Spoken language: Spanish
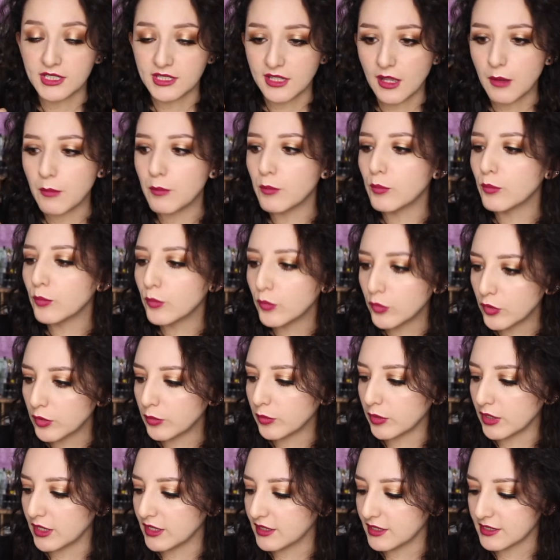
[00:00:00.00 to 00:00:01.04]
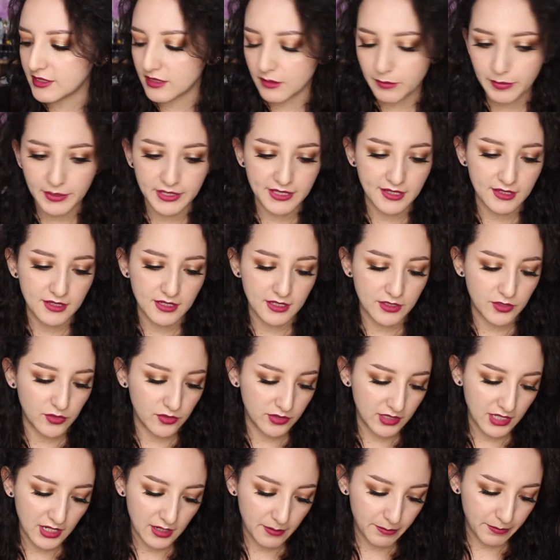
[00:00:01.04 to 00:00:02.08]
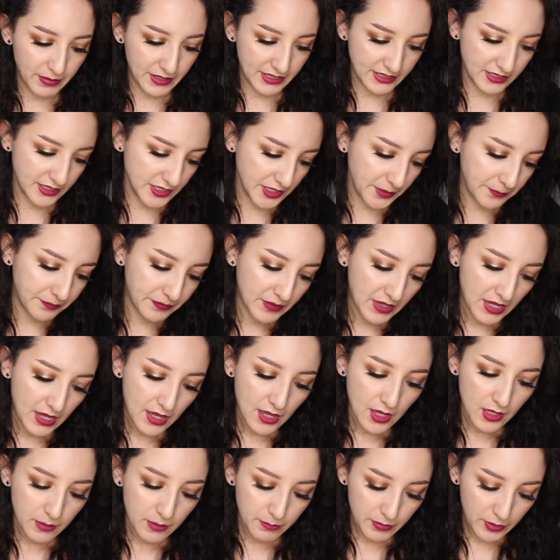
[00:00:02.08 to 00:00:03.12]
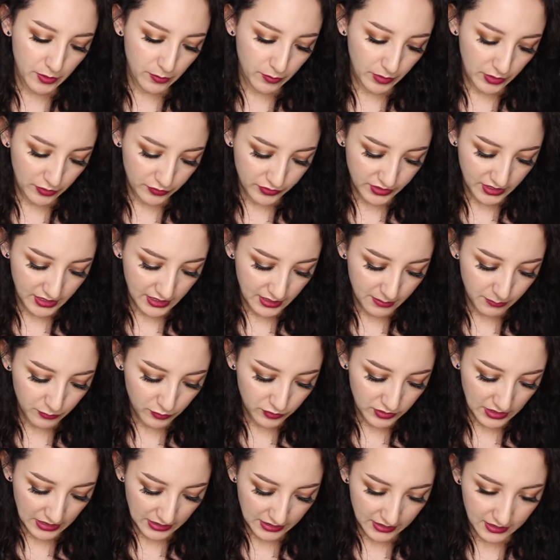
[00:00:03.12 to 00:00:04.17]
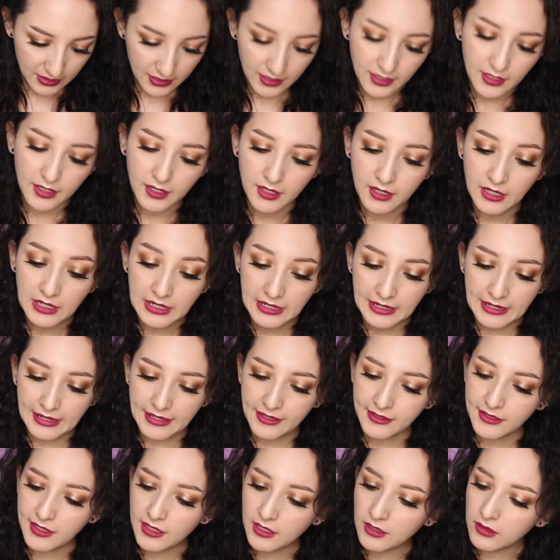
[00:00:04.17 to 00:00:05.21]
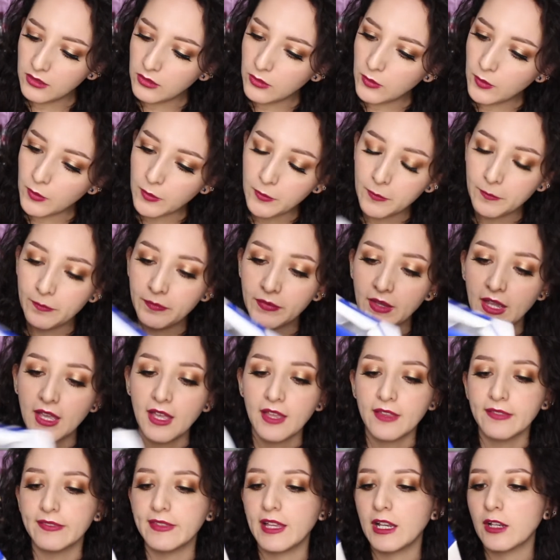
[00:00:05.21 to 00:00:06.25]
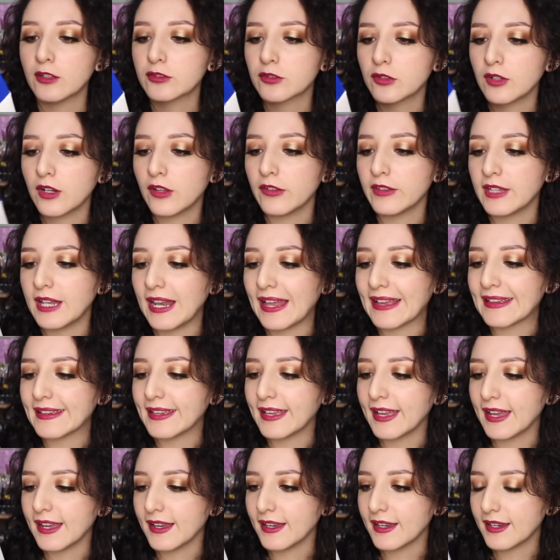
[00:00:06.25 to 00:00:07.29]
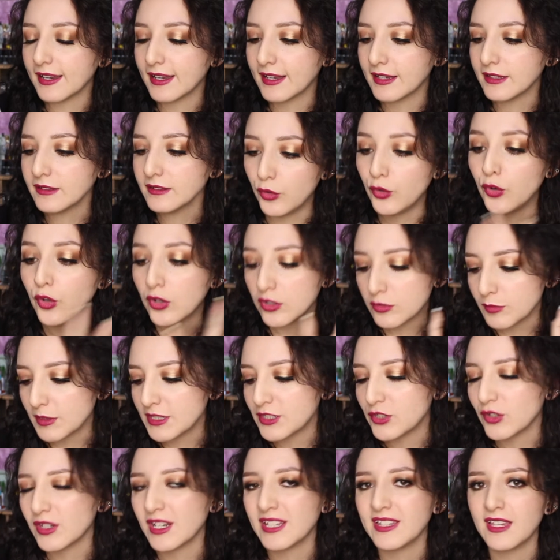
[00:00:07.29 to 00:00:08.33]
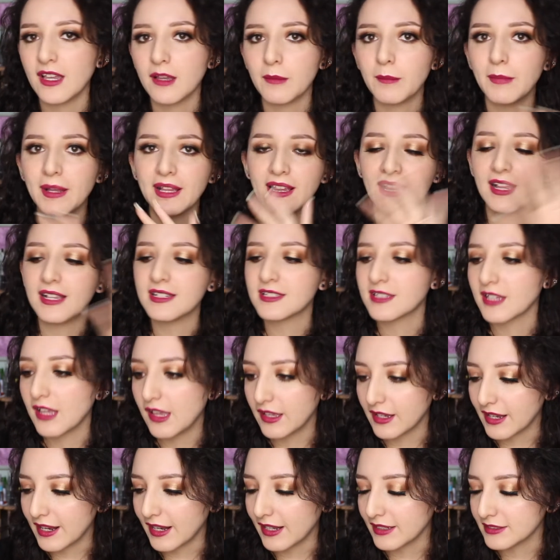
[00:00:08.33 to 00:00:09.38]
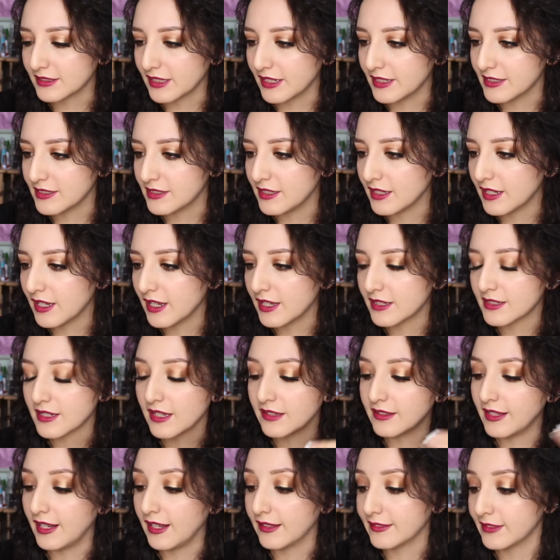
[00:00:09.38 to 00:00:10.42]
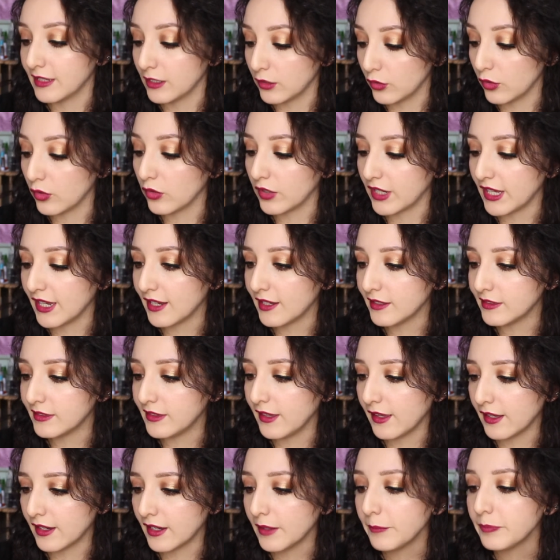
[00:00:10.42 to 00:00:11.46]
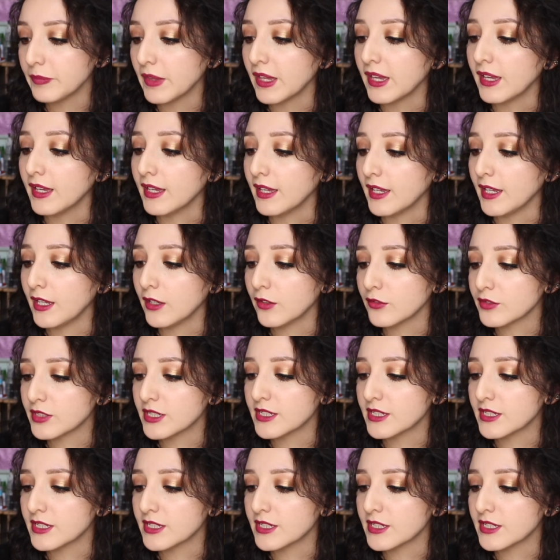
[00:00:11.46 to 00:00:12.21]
que está muy bonita esta presentación de la plancha. Pero bueno, sigamos aquí leyendo. Del otro lado de la caja nos menciona ya malas características de la tecnología que tiene y nos